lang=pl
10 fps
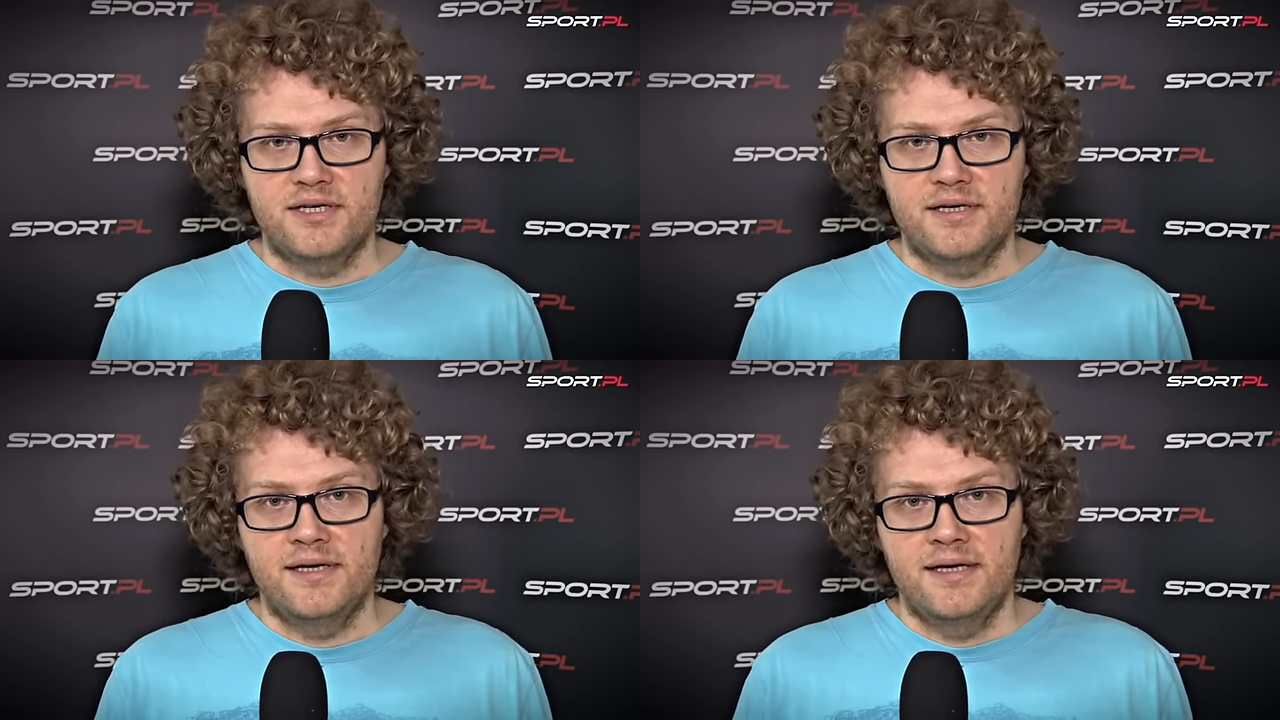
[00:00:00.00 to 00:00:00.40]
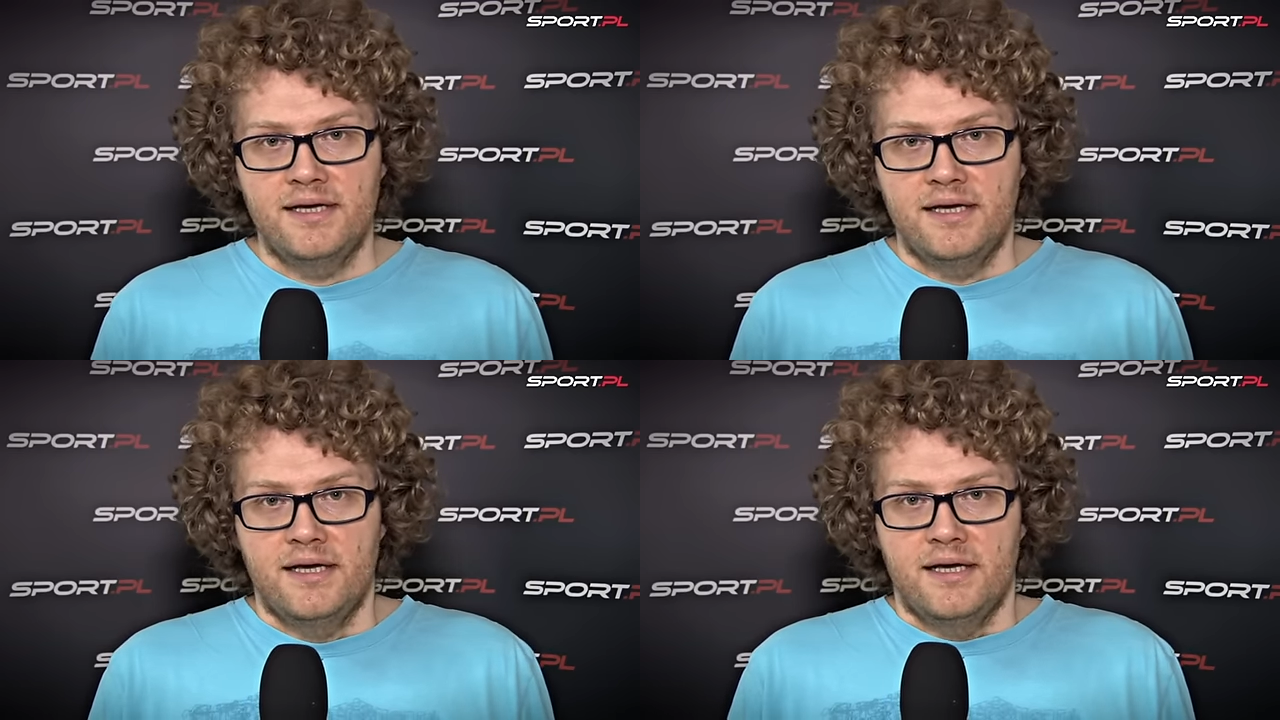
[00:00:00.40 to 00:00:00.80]
że
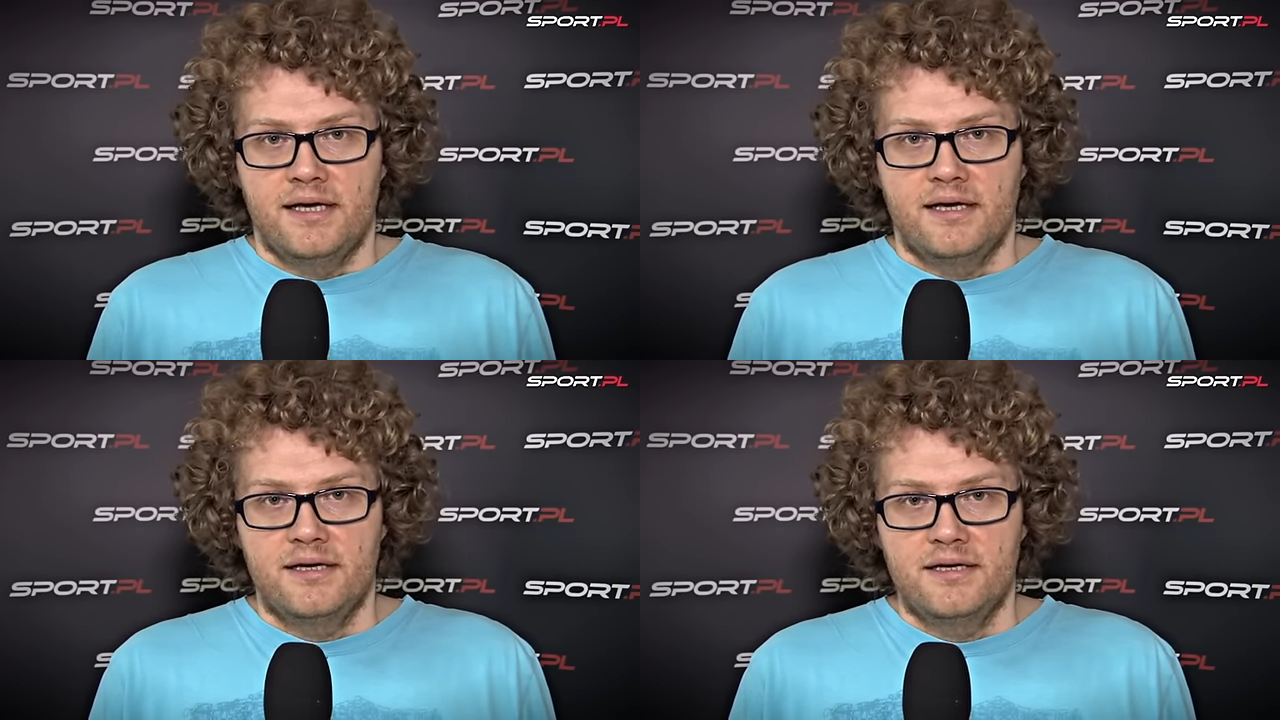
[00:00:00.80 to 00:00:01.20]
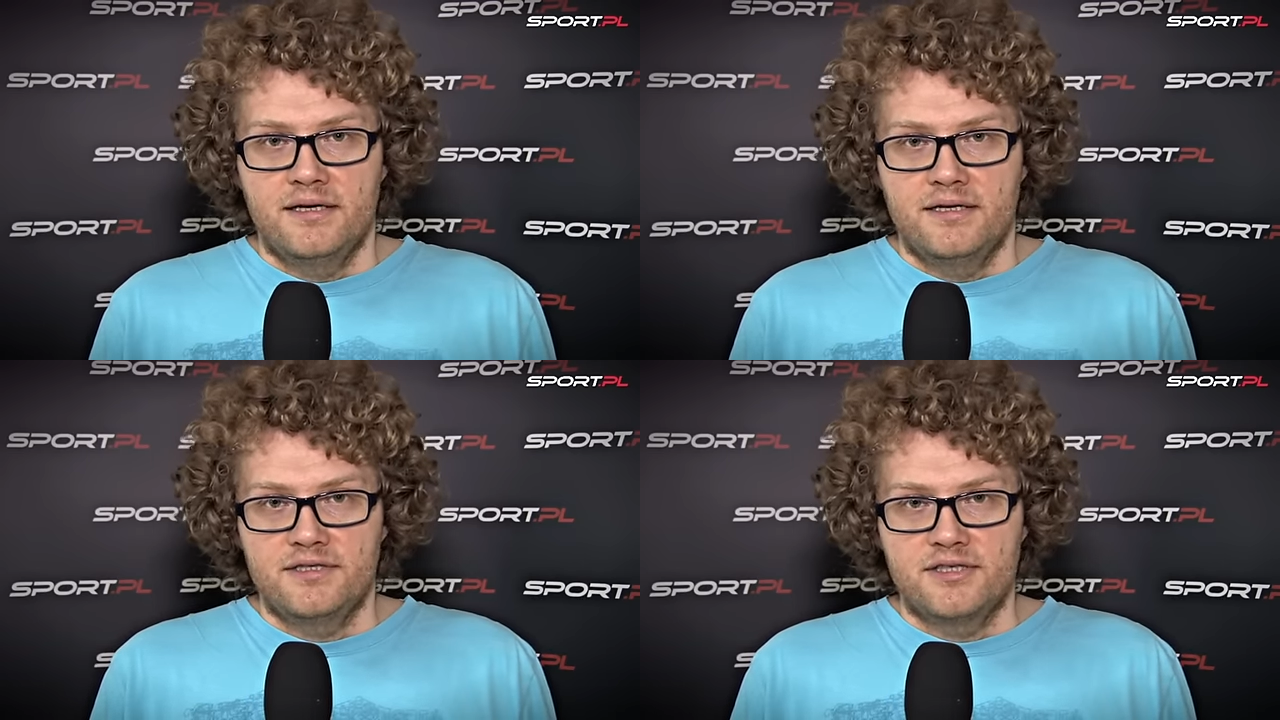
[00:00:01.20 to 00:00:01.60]

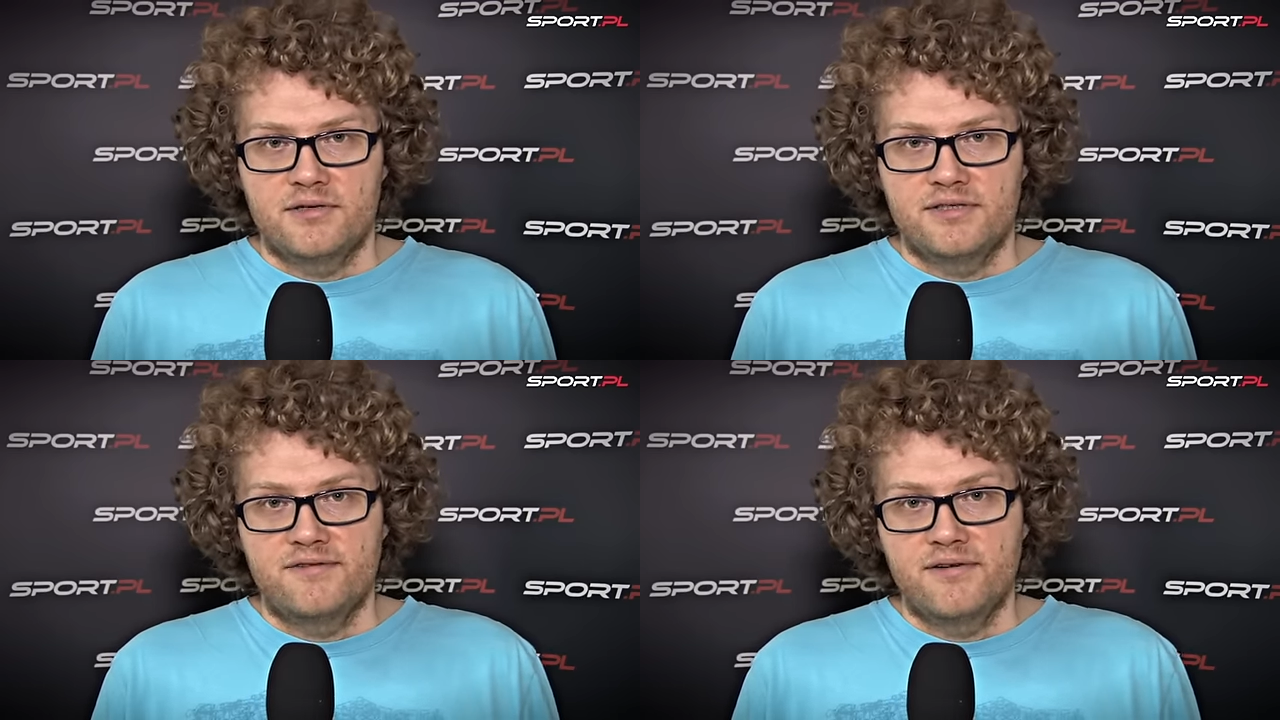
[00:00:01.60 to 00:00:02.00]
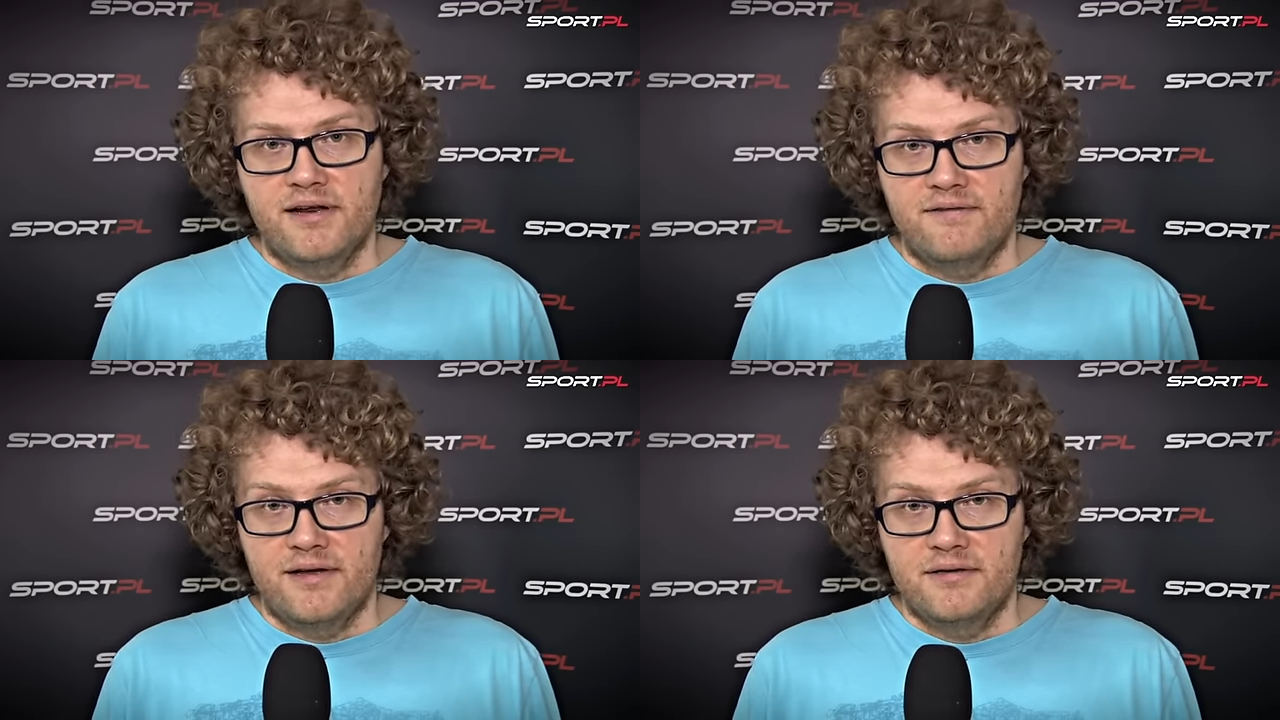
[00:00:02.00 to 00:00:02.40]
E, że Szkocja
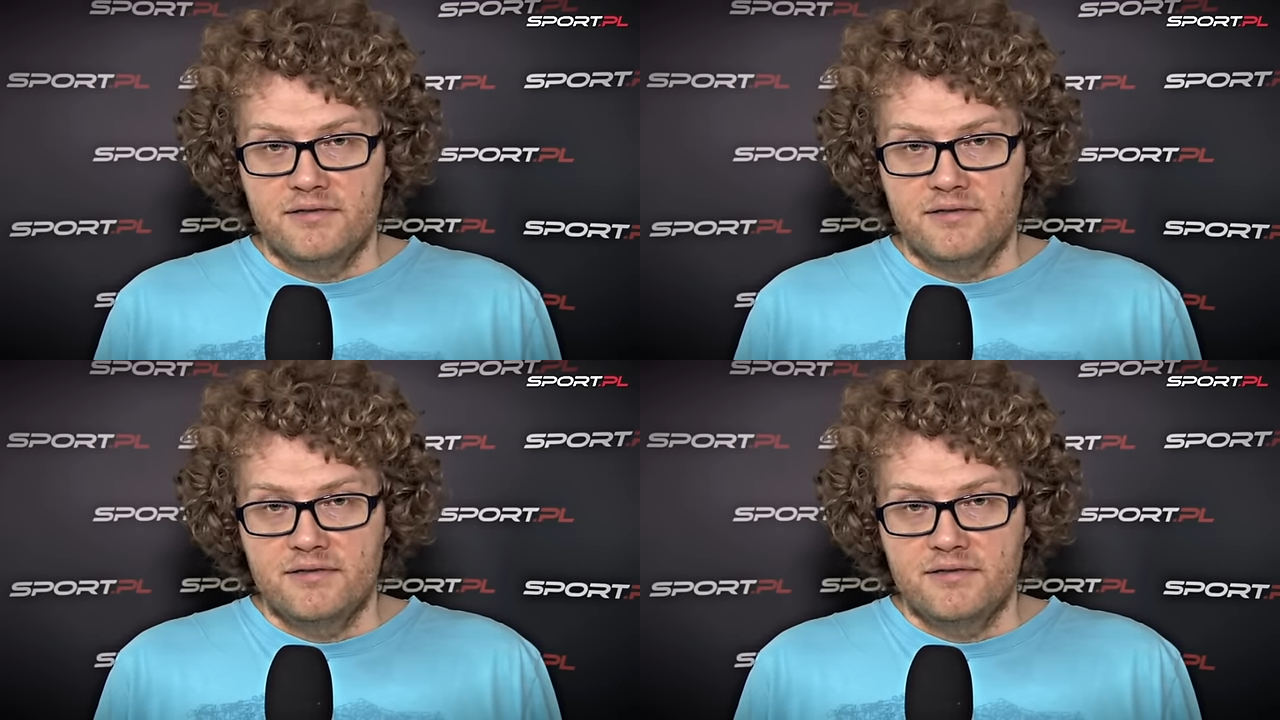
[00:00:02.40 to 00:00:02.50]
wygrywa.